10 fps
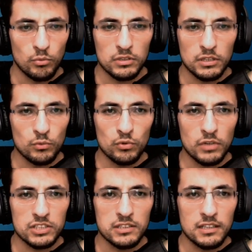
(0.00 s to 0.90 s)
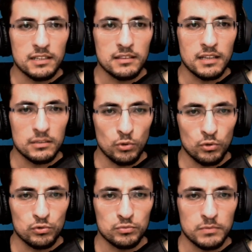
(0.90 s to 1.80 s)
Bu kadar uğraştılar ettiler.
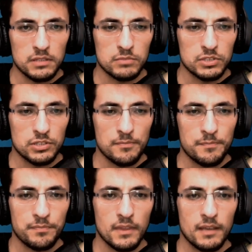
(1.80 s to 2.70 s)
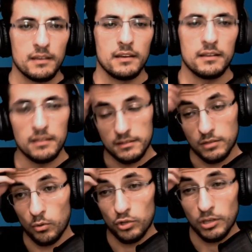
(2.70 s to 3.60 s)
400 mü inmiş?
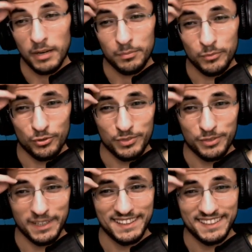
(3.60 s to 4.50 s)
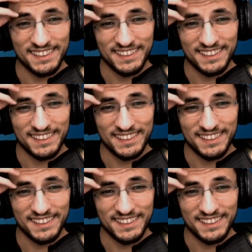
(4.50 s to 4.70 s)
Ta, oyuna bakmıyorum ki ben.